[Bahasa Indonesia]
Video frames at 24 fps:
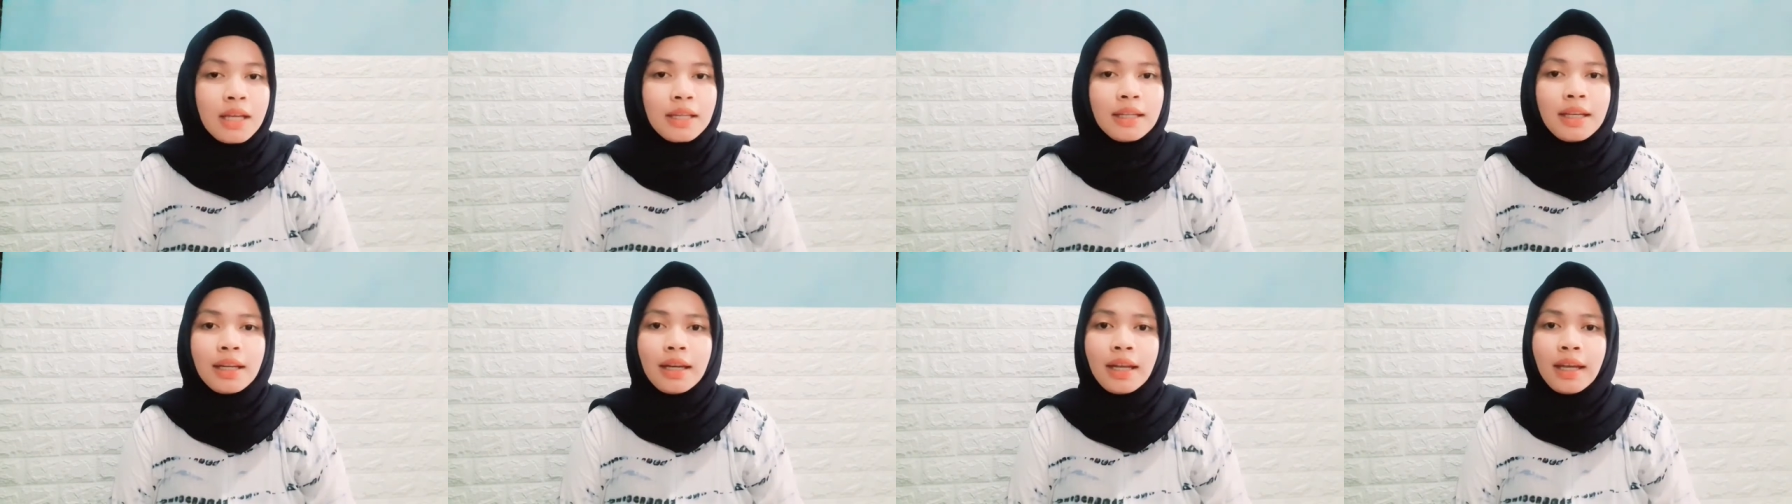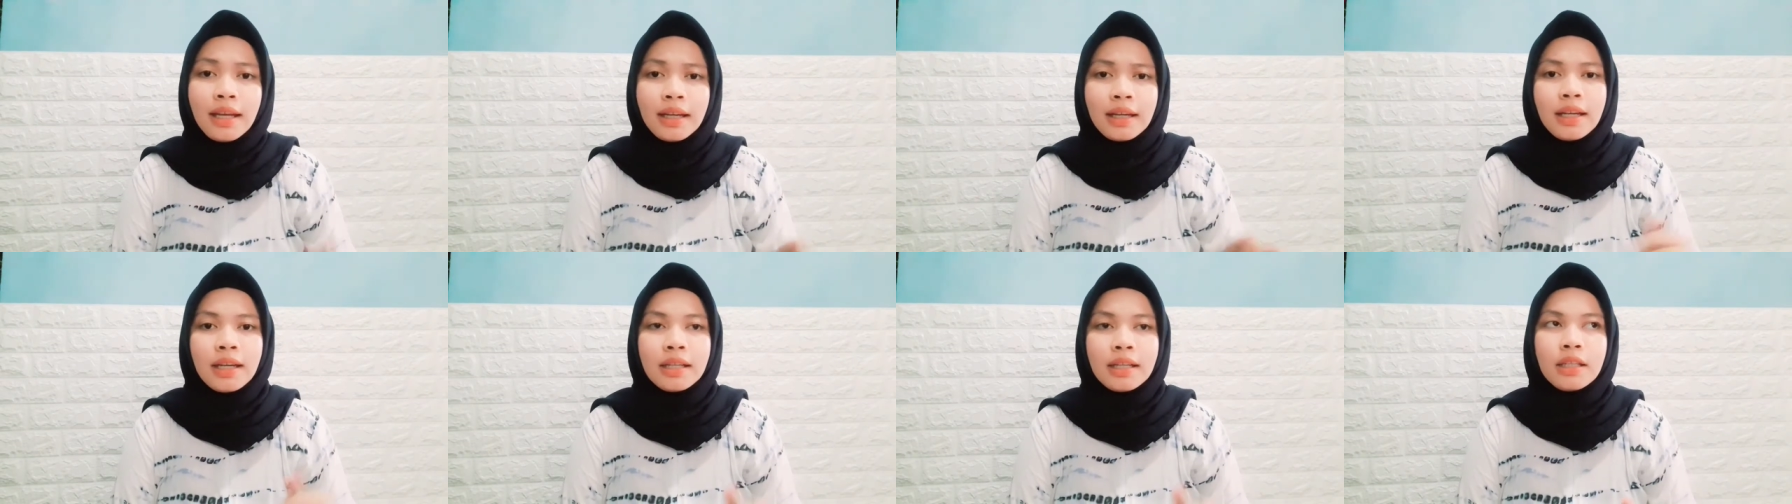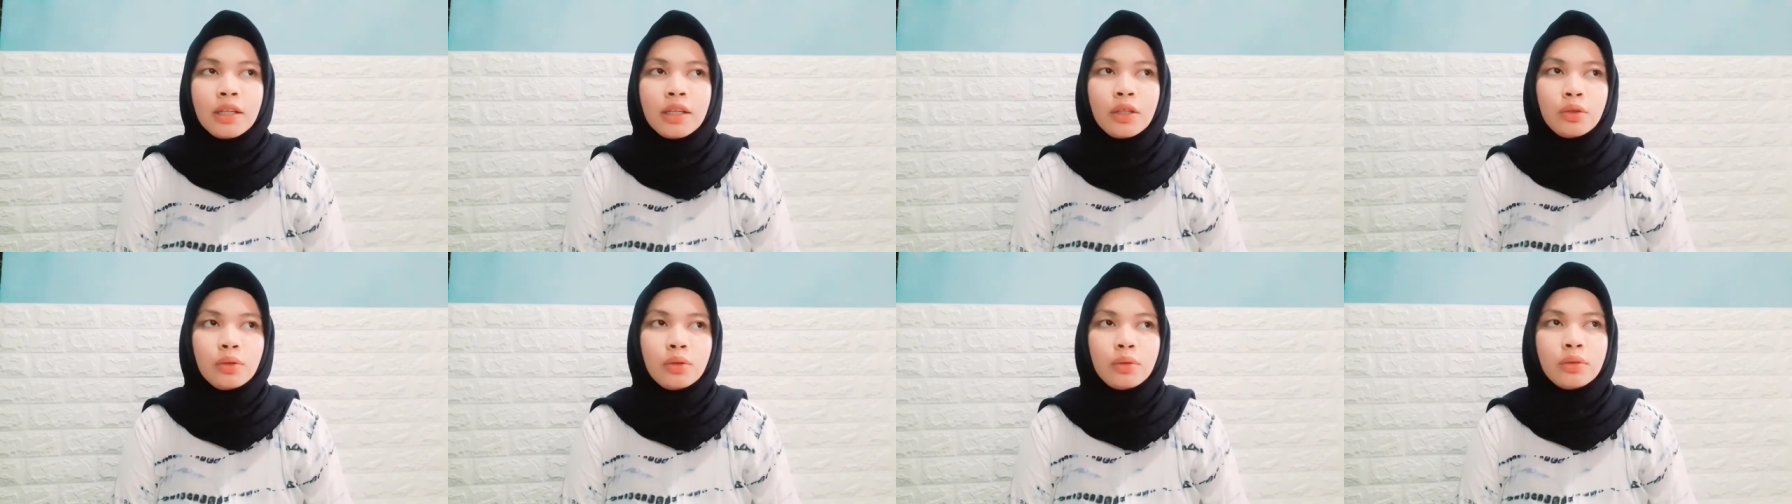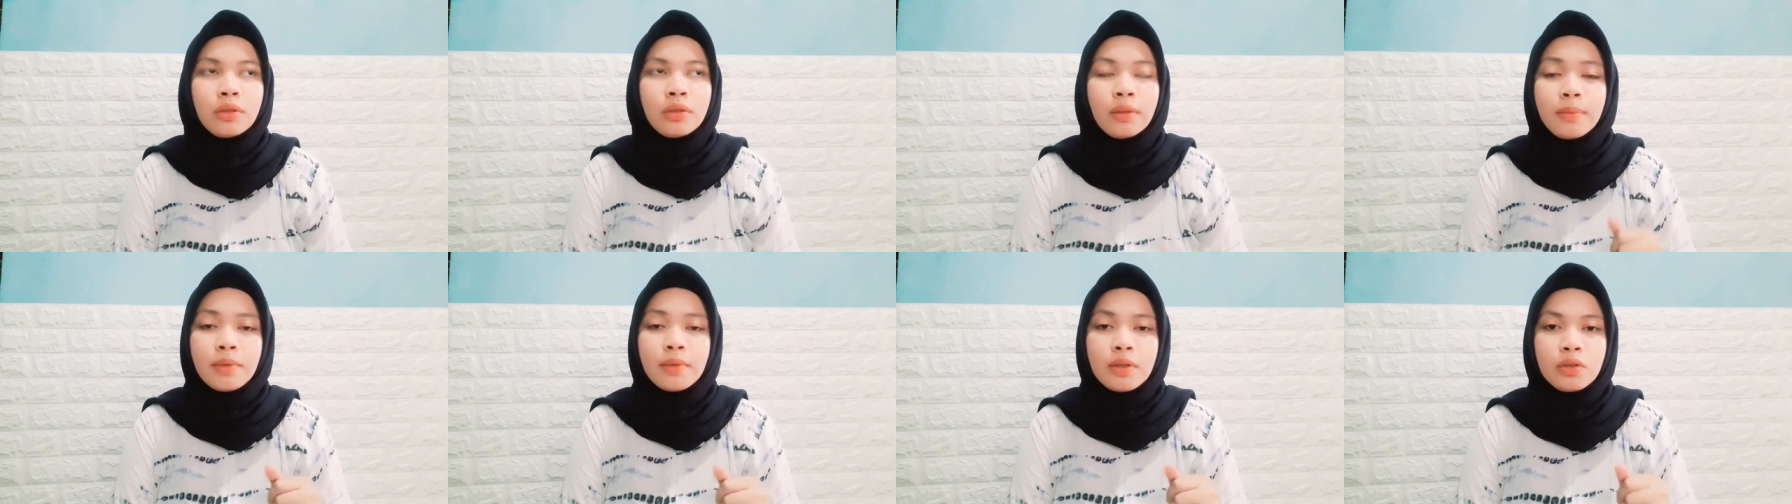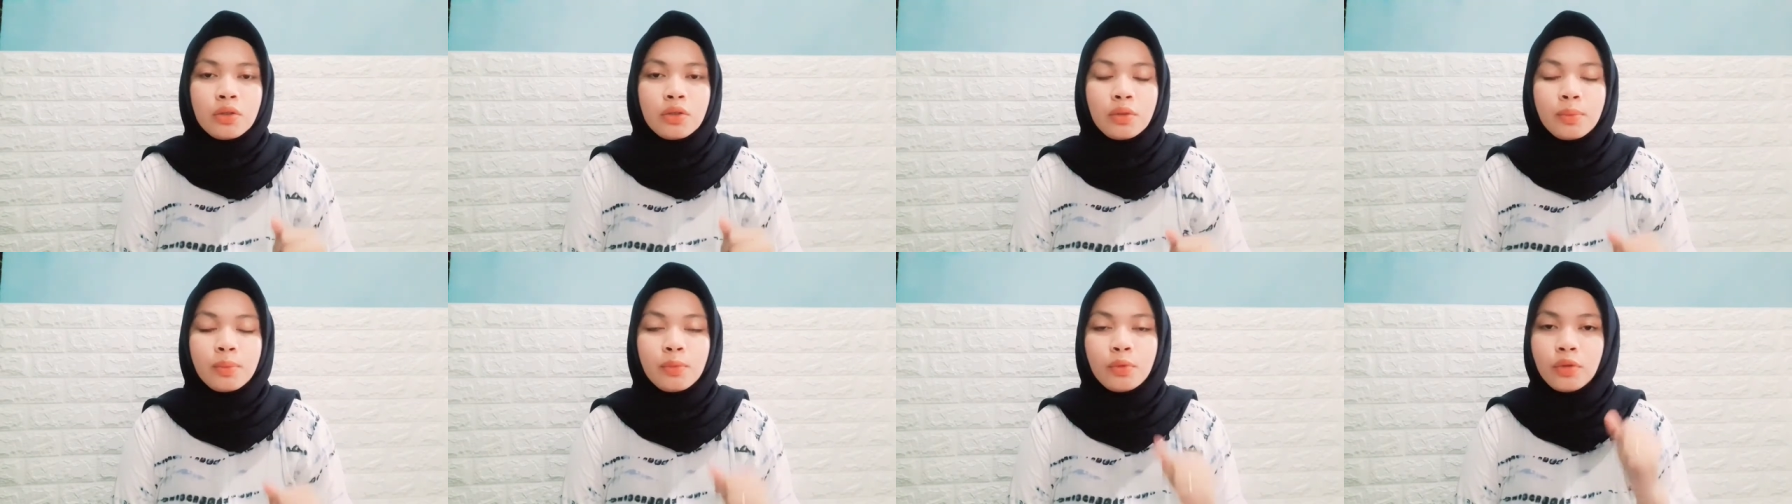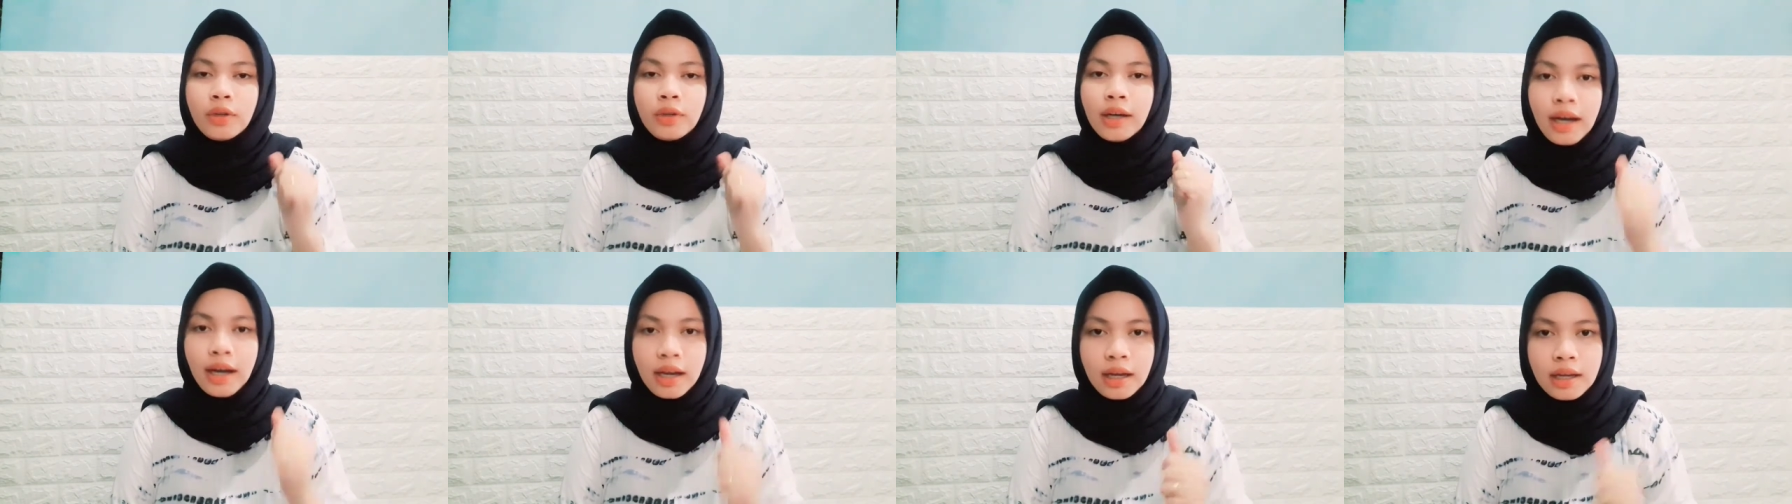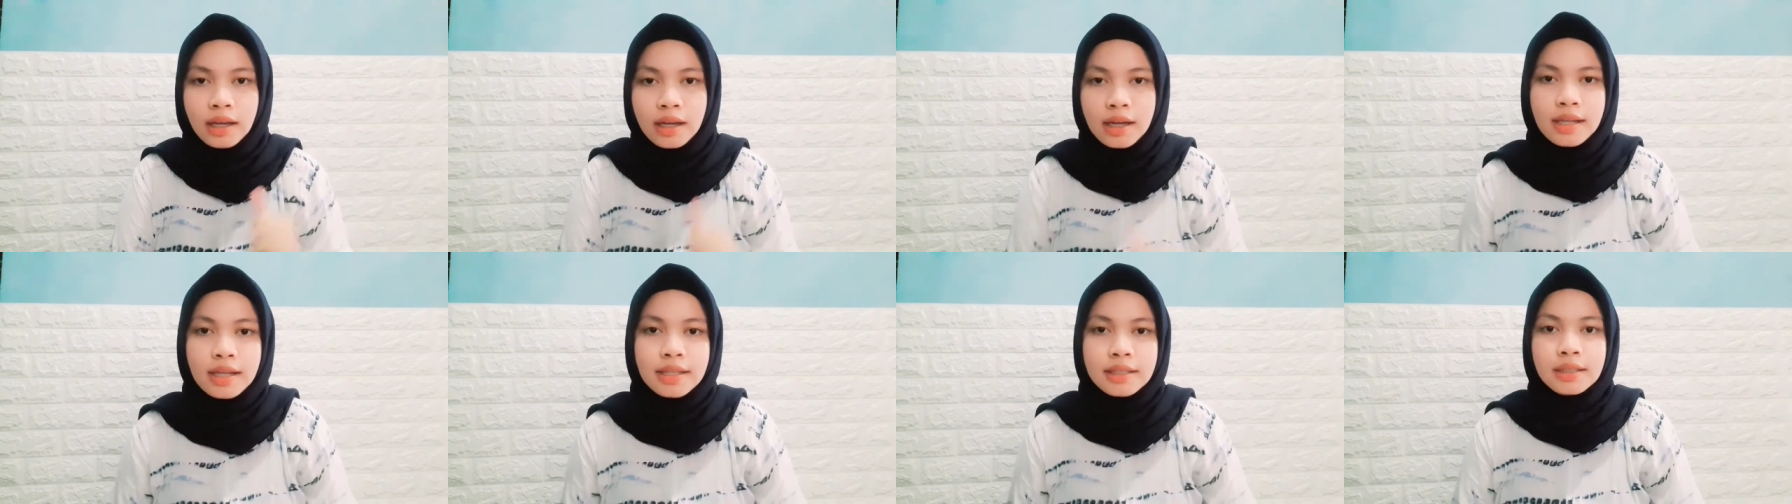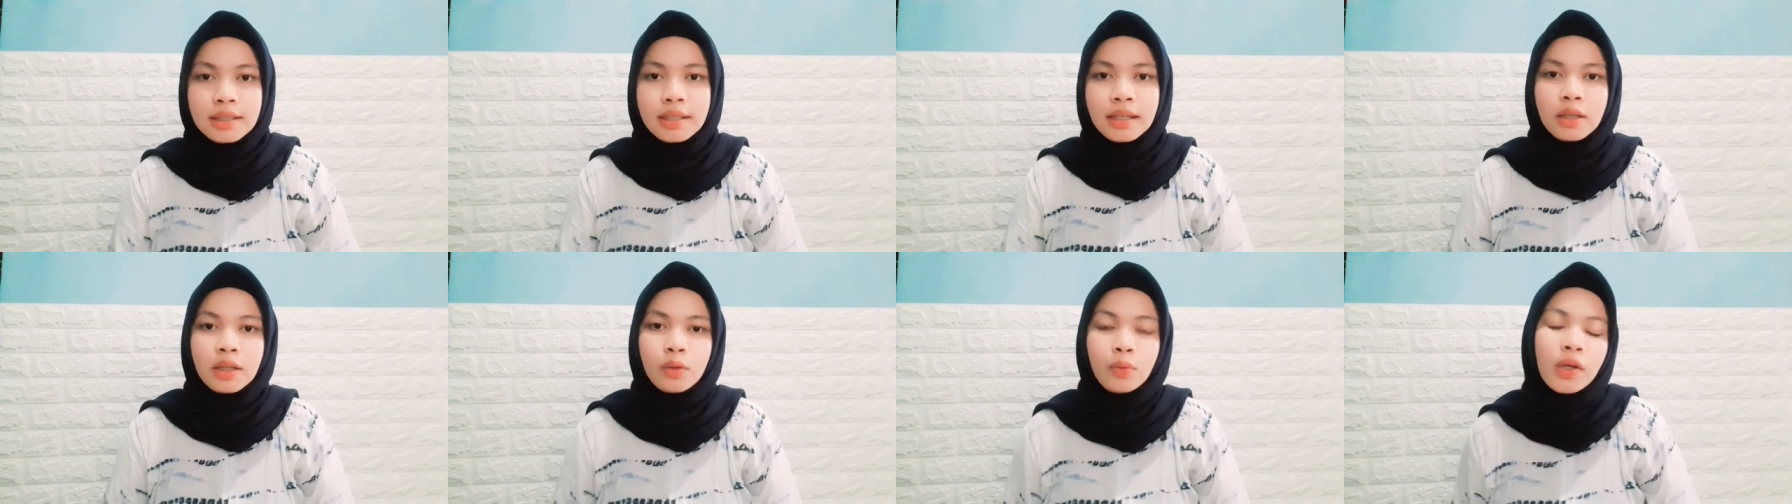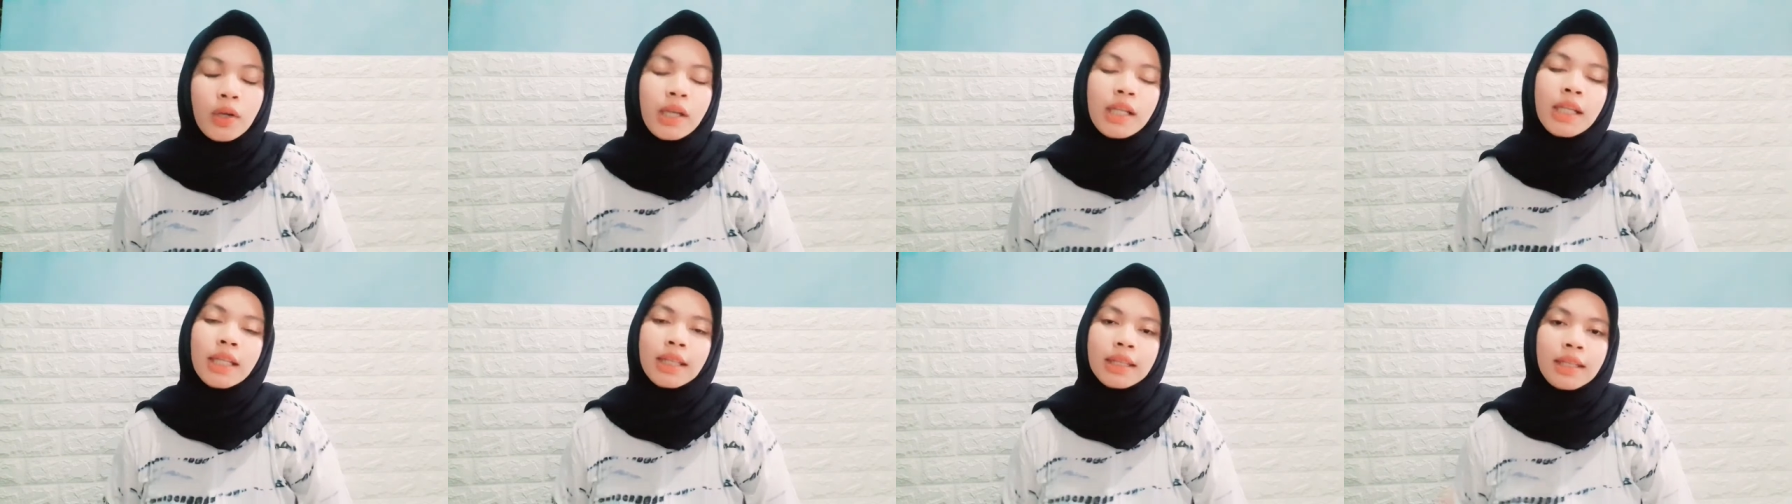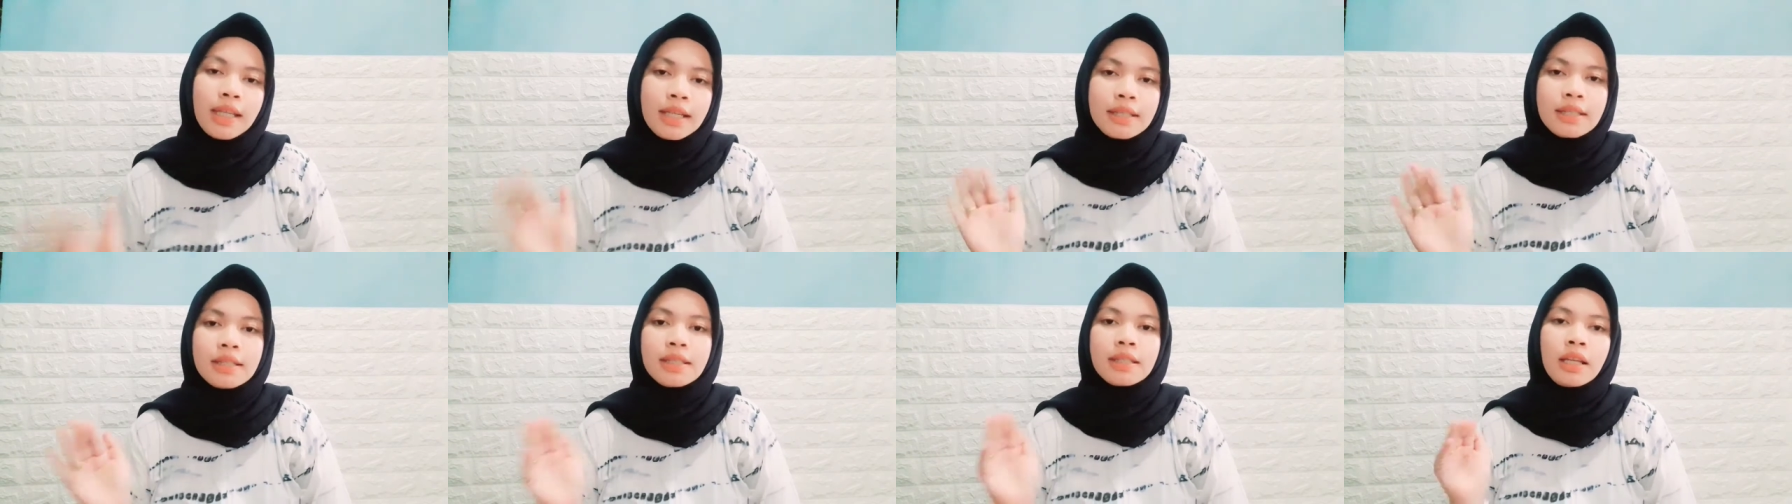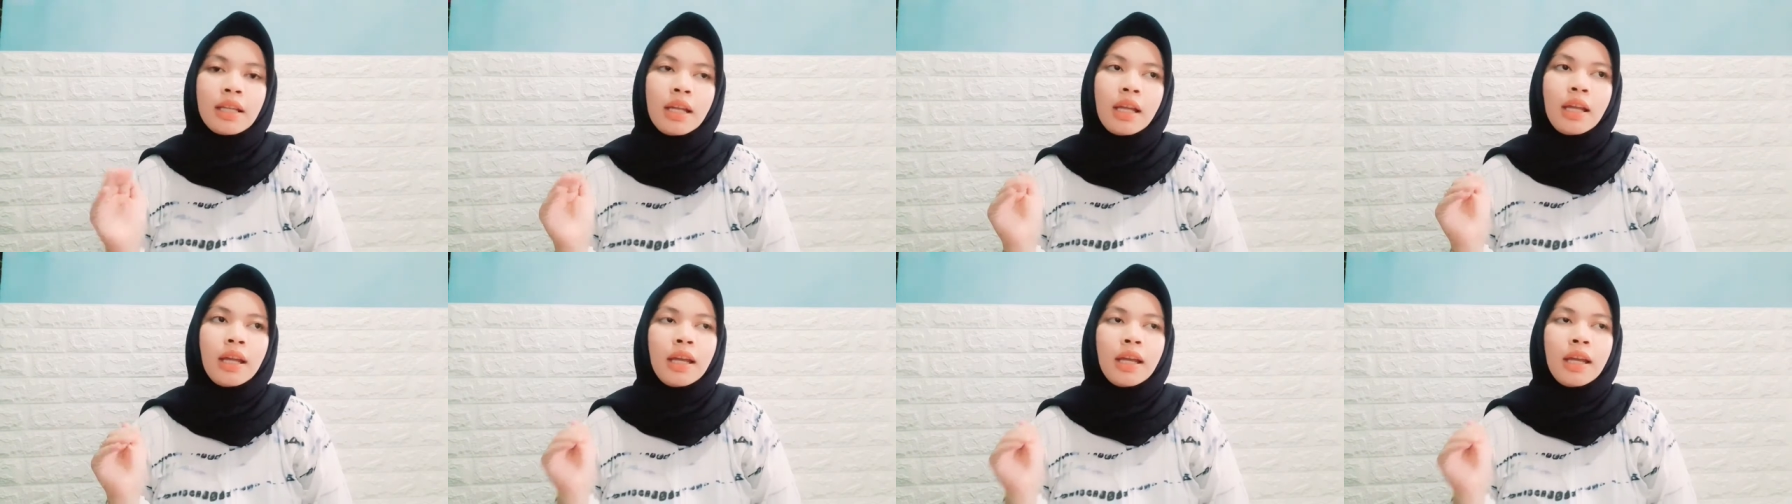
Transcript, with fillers: dan harganya itu termasuk murah guys dengan kualitas